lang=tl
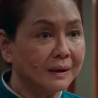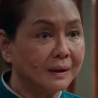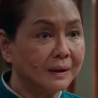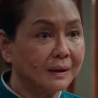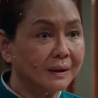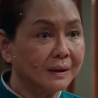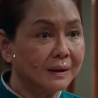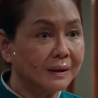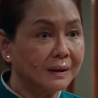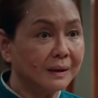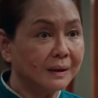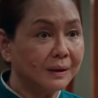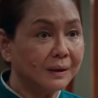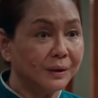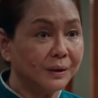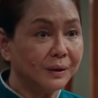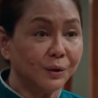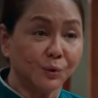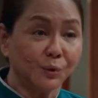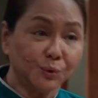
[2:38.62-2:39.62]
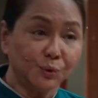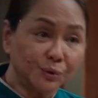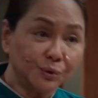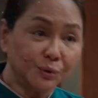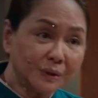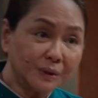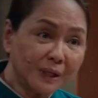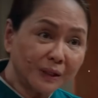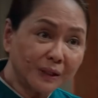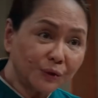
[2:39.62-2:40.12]
na subukang mas
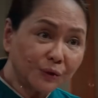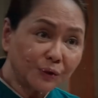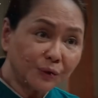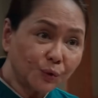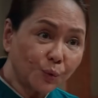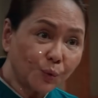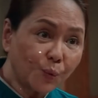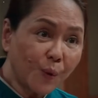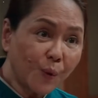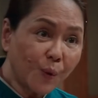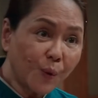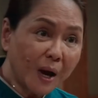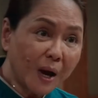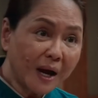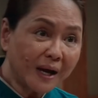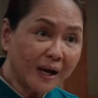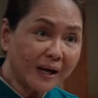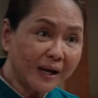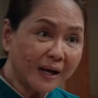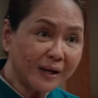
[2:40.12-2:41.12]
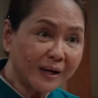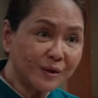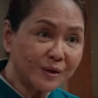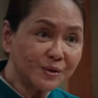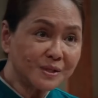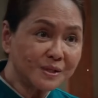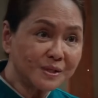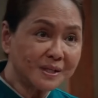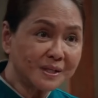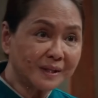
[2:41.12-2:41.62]
kilalanin pa yung manliligaw niya,
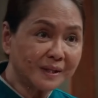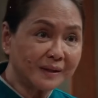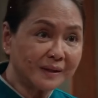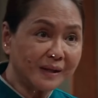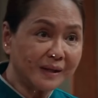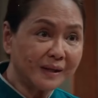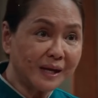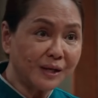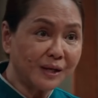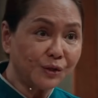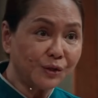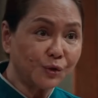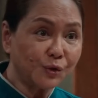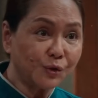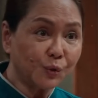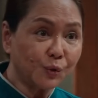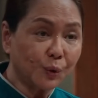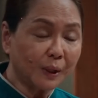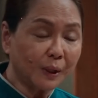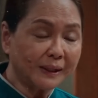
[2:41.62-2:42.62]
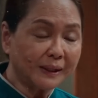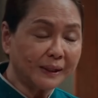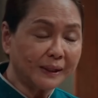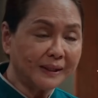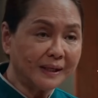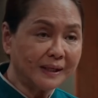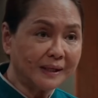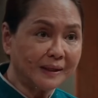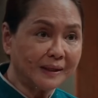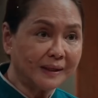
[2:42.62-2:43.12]
at kung may makita raw na
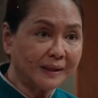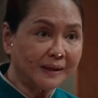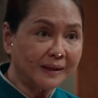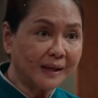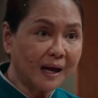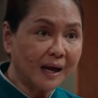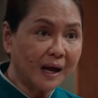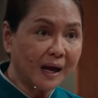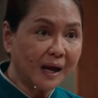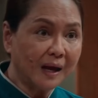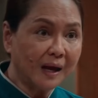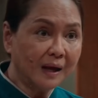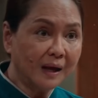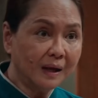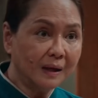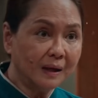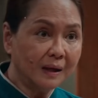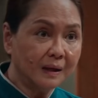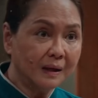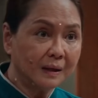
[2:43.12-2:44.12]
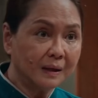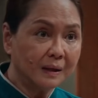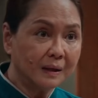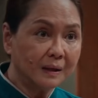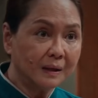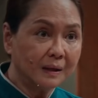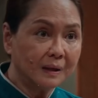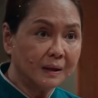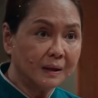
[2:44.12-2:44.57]
hindi gusto mas makakaharap na raw